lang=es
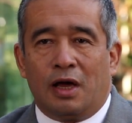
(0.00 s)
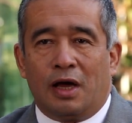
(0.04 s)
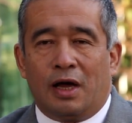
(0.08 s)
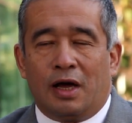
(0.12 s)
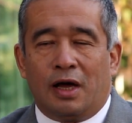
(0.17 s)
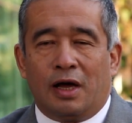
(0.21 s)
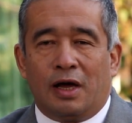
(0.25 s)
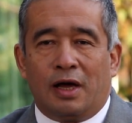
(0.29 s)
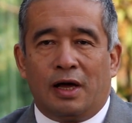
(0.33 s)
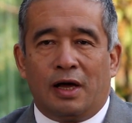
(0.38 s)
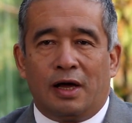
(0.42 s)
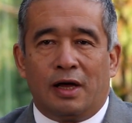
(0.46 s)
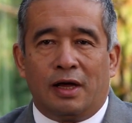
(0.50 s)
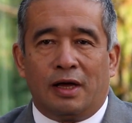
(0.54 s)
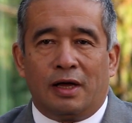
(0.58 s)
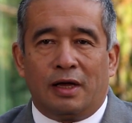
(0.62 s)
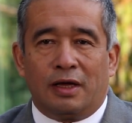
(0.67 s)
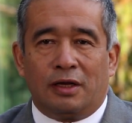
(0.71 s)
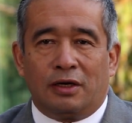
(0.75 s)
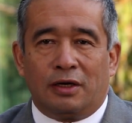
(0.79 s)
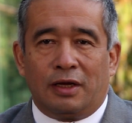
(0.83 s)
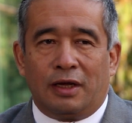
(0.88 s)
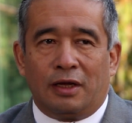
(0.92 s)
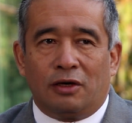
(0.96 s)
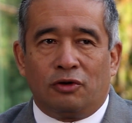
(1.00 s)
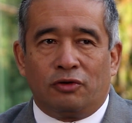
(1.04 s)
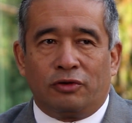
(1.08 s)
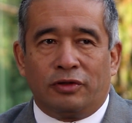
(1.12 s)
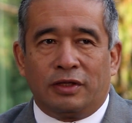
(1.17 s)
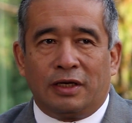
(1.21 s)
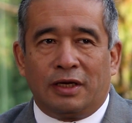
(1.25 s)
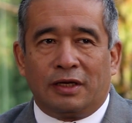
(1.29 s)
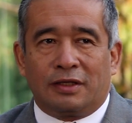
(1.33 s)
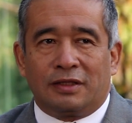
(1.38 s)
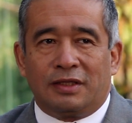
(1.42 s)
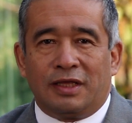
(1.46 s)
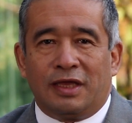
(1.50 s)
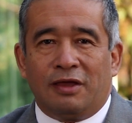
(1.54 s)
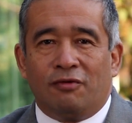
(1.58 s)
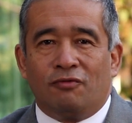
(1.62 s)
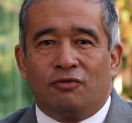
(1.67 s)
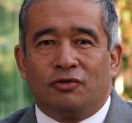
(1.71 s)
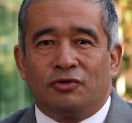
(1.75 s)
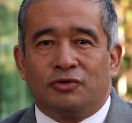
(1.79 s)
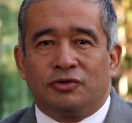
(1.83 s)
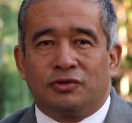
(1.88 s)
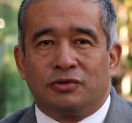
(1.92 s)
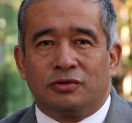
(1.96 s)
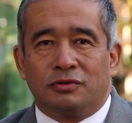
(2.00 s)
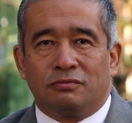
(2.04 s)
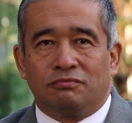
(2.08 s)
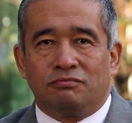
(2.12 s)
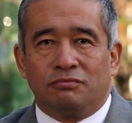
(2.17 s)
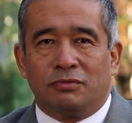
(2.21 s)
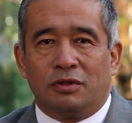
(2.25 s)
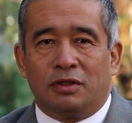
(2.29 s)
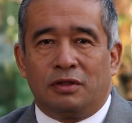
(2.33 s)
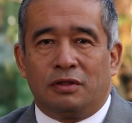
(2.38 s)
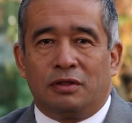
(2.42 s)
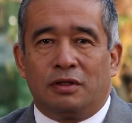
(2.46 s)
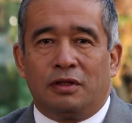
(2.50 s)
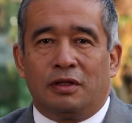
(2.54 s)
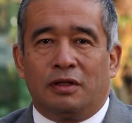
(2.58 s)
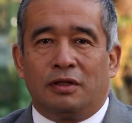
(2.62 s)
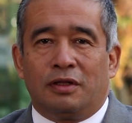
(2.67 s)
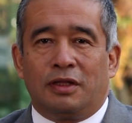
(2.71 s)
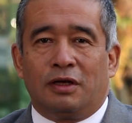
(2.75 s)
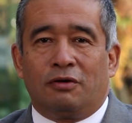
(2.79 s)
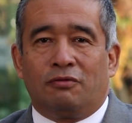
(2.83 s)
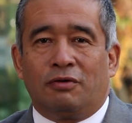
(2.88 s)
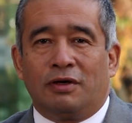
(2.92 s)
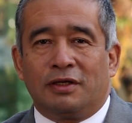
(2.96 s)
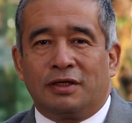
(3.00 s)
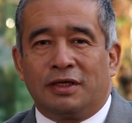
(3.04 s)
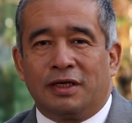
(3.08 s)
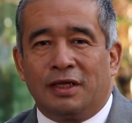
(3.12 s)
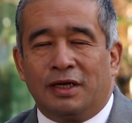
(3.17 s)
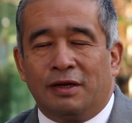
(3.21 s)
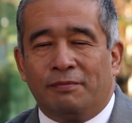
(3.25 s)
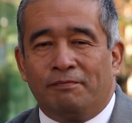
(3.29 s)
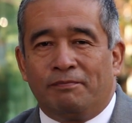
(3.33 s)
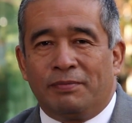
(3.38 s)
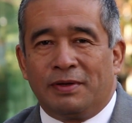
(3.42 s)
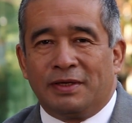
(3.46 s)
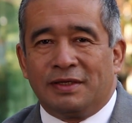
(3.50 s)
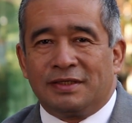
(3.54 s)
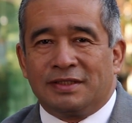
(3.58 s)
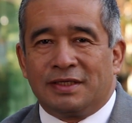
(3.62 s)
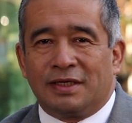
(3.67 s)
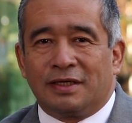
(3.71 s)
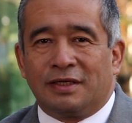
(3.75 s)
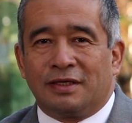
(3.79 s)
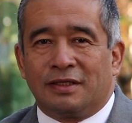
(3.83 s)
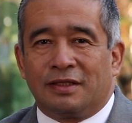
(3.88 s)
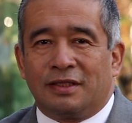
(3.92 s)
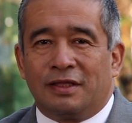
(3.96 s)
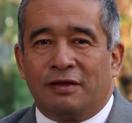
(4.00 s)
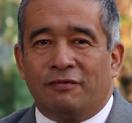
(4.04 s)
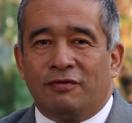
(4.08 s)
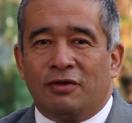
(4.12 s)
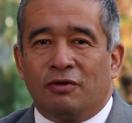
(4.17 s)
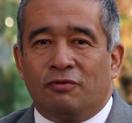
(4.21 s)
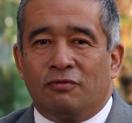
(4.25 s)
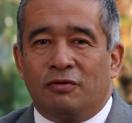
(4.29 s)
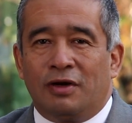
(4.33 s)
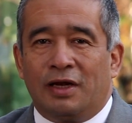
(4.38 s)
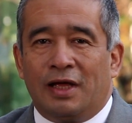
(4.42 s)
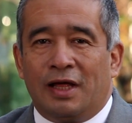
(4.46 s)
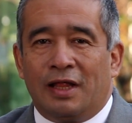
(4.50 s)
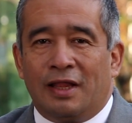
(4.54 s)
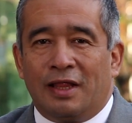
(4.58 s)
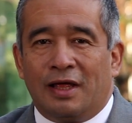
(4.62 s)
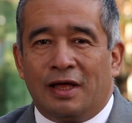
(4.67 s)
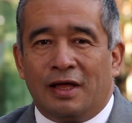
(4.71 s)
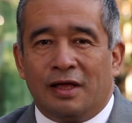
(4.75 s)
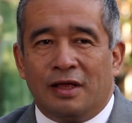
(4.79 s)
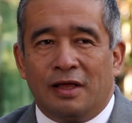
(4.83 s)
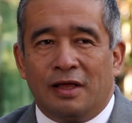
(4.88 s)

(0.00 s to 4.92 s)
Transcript: a los directivos de cualquier empresa que esté vinculada